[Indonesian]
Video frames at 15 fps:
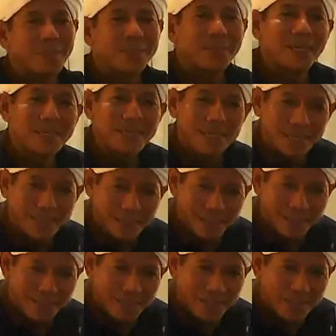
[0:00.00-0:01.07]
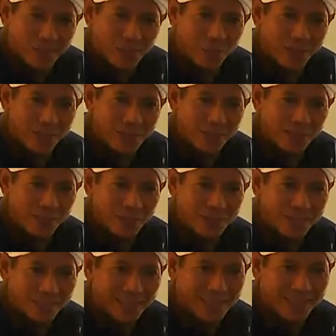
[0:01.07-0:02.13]
masih ada wanita
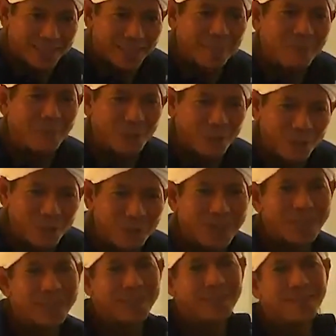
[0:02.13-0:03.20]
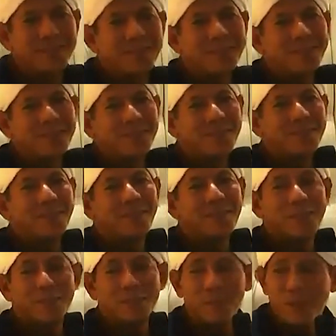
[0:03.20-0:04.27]
solihah saya ambil contoh ya
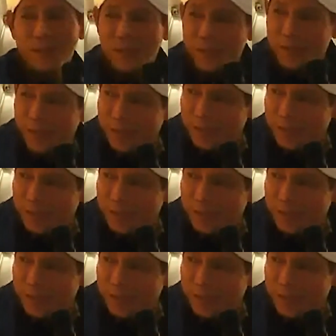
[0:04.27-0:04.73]
Insya Allah semoga